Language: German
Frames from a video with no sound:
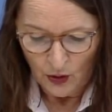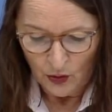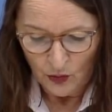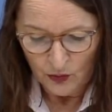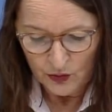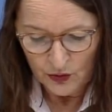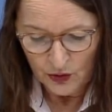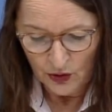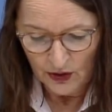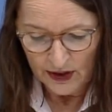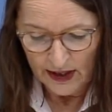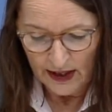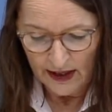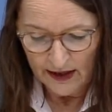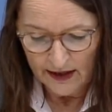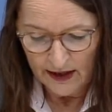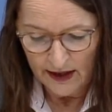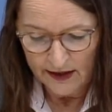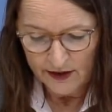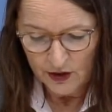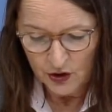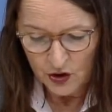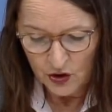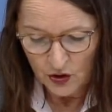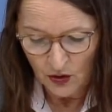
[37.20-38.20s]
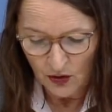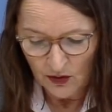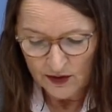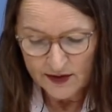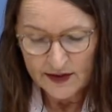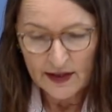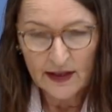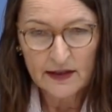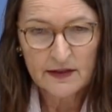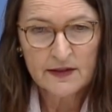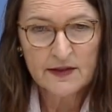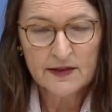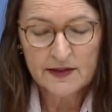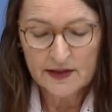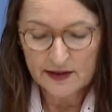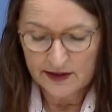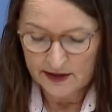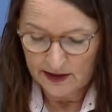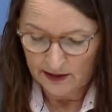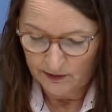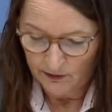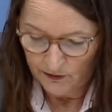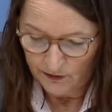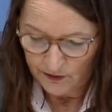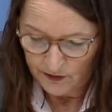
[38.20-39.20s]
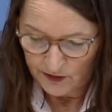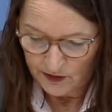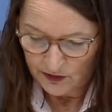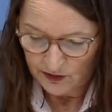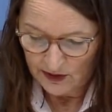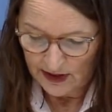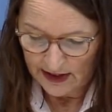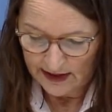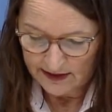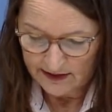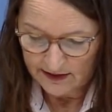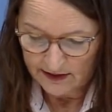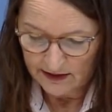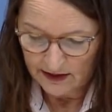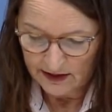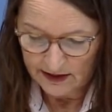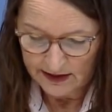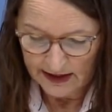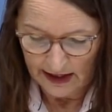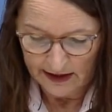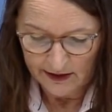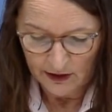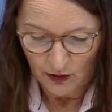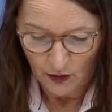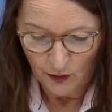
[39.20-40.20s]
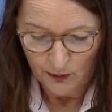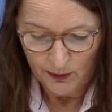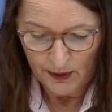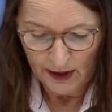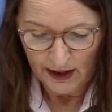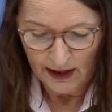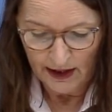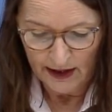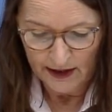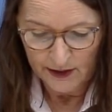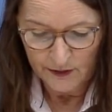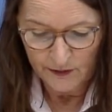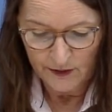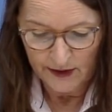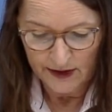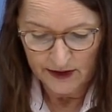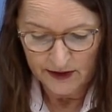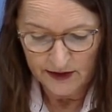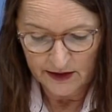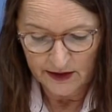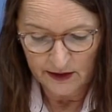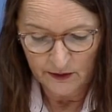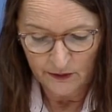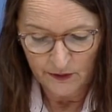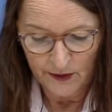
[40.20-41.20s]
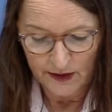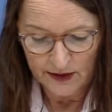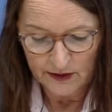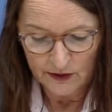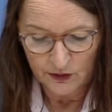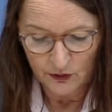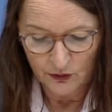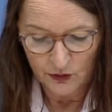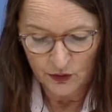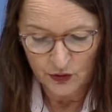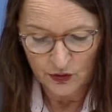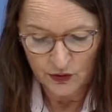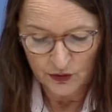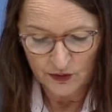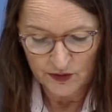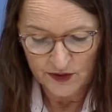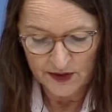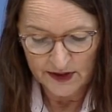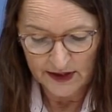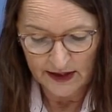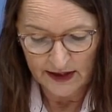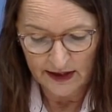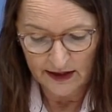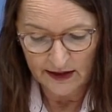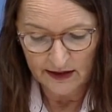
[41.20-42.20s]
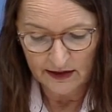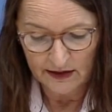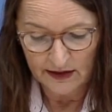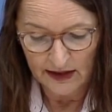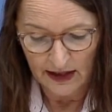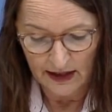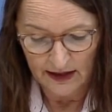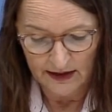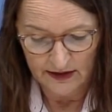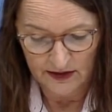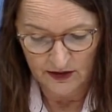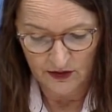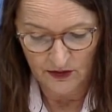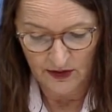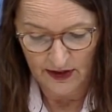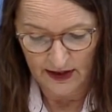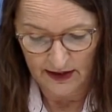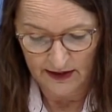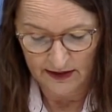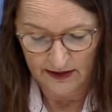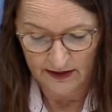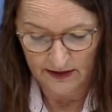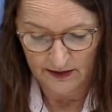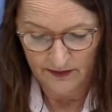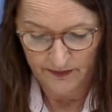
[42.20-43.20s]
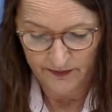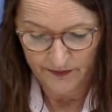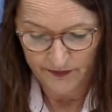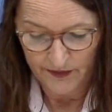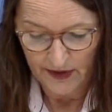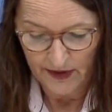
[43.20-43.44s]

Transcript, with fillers: und noch gar keine Chance hatten, sich impfen zu lassen, dann noch bereit wären, die Infektionsschutzregeln einzuhalten.